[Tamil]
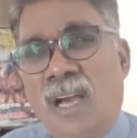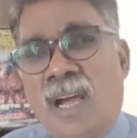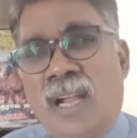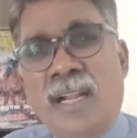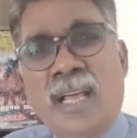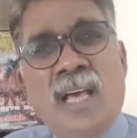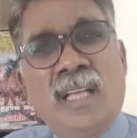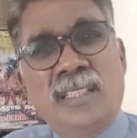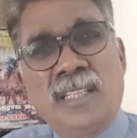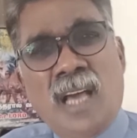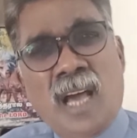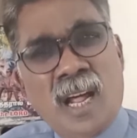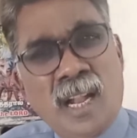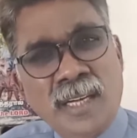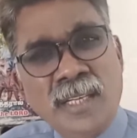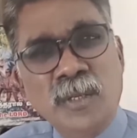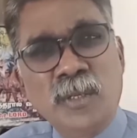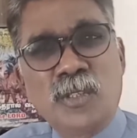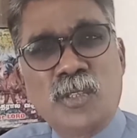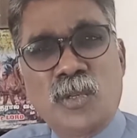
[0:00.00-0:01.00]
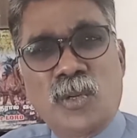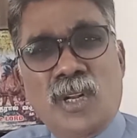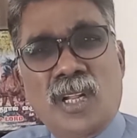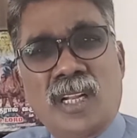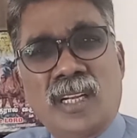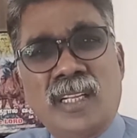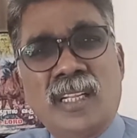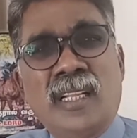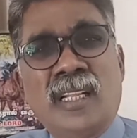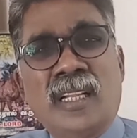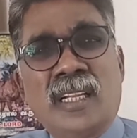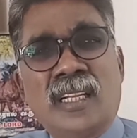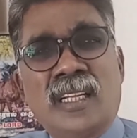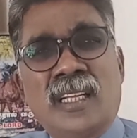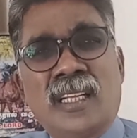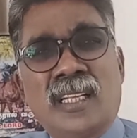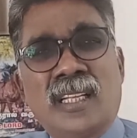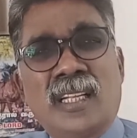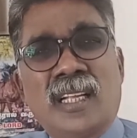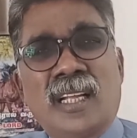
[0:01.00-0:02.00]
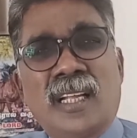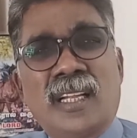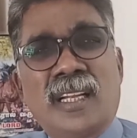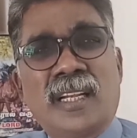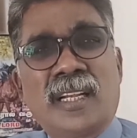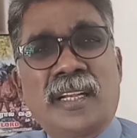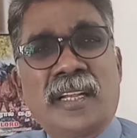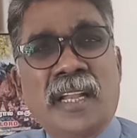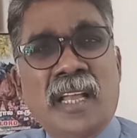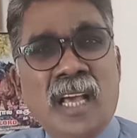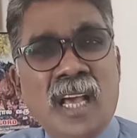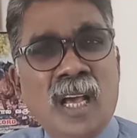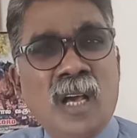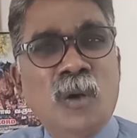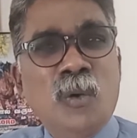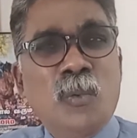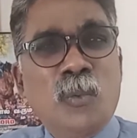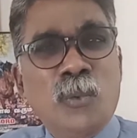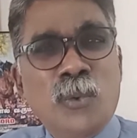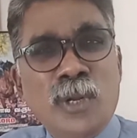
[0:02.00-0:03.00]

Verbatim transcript: ஆனால் அது ஆண்டவர் சொல்கிறாரு நான்